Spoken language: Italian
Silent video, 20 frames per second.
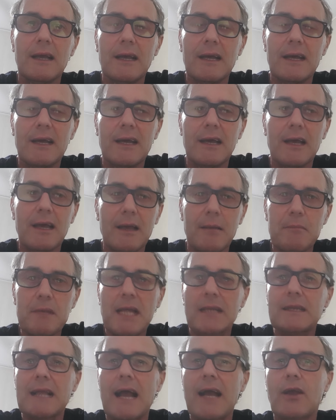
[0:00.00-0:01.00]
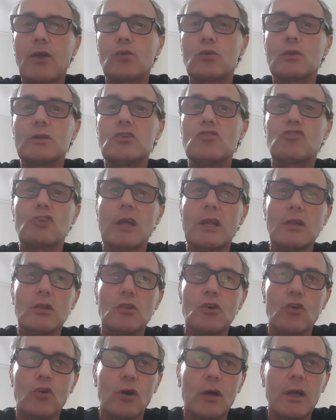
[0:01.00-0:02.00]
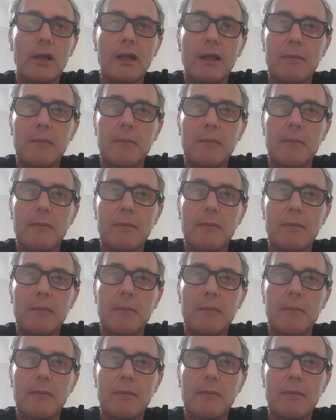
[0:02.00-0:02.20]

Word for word: eh, mi attaccano dicendo